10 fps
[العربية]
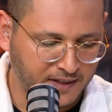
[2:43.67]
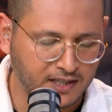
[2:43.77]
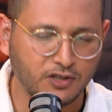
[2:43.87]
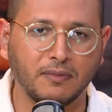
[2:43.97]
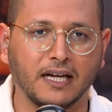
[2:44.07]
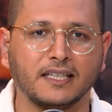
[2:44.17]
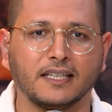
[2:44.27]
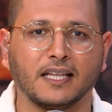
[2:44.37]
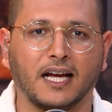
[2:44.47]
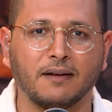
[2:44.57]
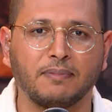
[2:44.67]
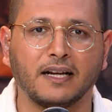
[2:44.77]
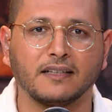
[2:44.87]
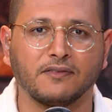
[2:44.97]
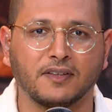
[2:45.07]
اليوم حديثنا على
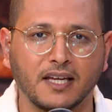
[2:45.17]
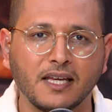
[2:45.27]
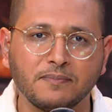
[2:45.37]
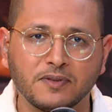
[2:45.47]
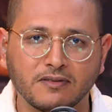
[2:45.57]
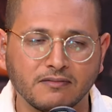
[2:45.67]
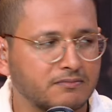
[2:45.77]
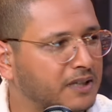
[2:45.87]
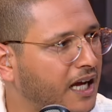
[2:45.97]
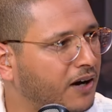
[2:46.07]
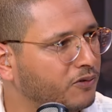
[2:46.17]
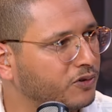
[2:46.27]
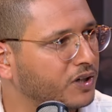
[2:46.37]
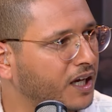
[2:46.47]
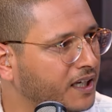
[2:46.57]
بلانيت اوف ذا ايبس من
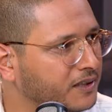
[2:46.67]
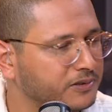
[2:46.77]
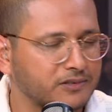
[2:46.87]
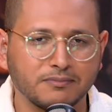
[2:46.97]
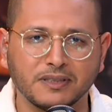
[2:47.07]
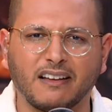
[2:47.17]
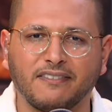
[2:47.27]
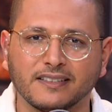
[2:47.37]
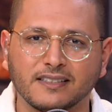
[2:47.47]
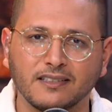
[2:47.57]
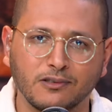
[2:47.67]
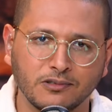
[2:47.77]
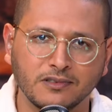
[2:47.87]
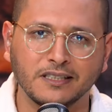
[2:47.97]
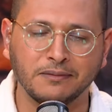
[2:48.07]
اوله لاخره
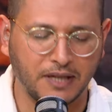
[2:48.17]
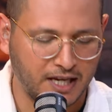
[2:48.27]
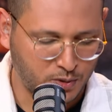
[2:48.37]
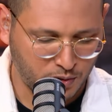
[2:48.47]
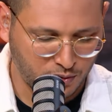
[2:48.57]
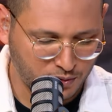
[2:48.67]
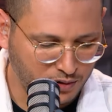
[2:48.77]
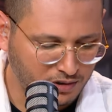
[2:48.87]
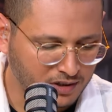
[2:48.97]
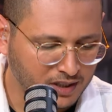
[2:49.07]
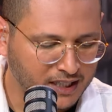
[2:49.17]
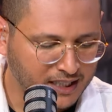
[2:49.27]
بتفاصيله باجواءه الكل